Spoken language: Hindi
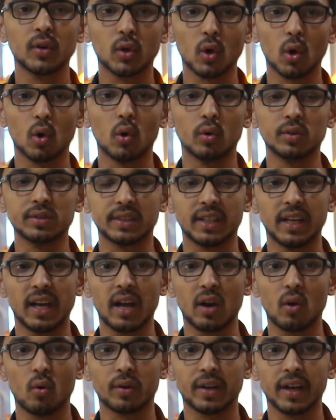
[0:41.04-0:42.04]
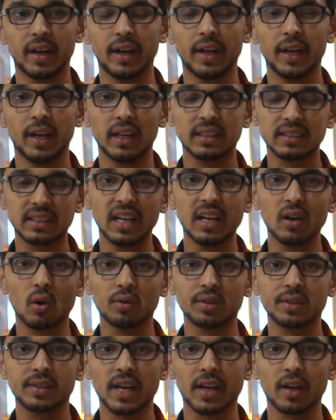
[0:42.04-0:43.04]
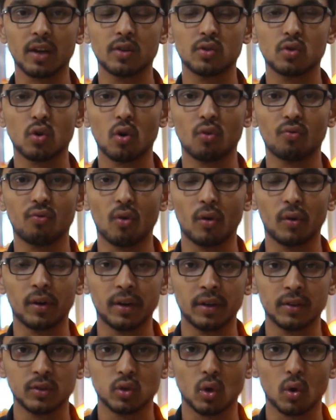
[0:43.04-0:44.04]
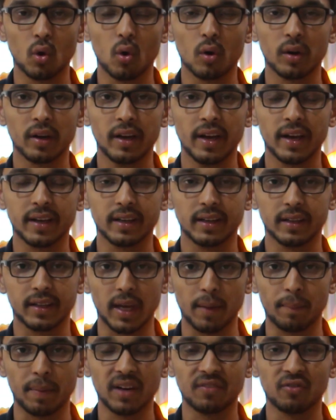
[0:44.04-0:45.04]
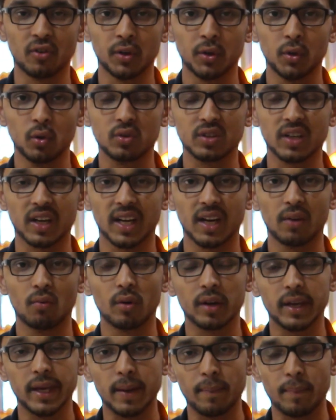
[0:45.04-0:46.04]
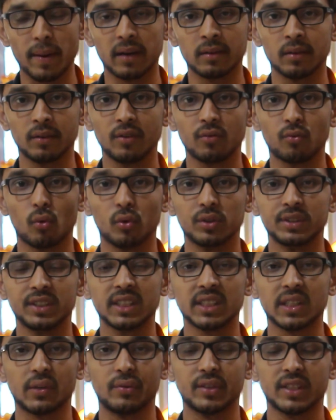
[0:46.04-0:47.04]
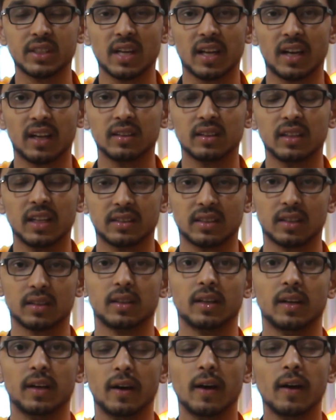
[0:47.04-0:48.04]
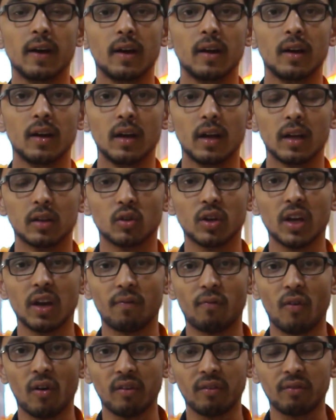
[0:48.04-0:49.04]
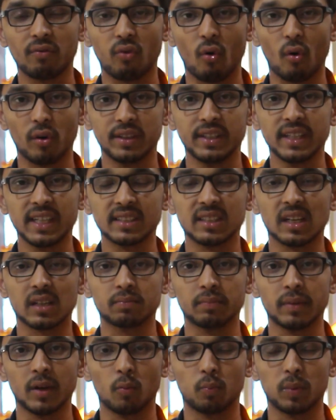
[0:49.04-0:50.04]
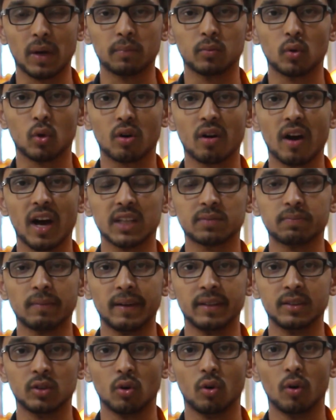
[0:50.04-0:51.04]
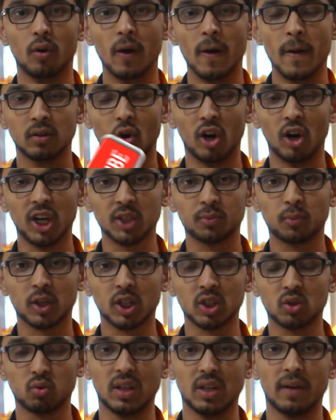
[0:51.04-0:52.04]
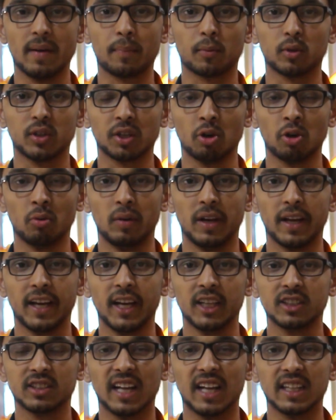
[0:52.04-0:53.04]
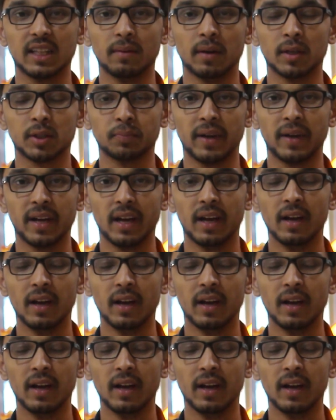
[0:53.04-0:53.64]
क्यों लॉन्च किया है नोकिया ने इसलिए लॉन्च किया कि जो फ़ोन जो लोग एक कीपैड फ़ोन यूज़ कर रहे हैं वो कीपैड में भी फोर की सर्विसेज आनंद ले सकते हैं तो ये फ़ोन फोर के साथ में उपलब्ध होगा इसमें जो ओल्ड स्पोर्ट की सुविधा आपको देखने को मिलेगी साथ ही में इसमें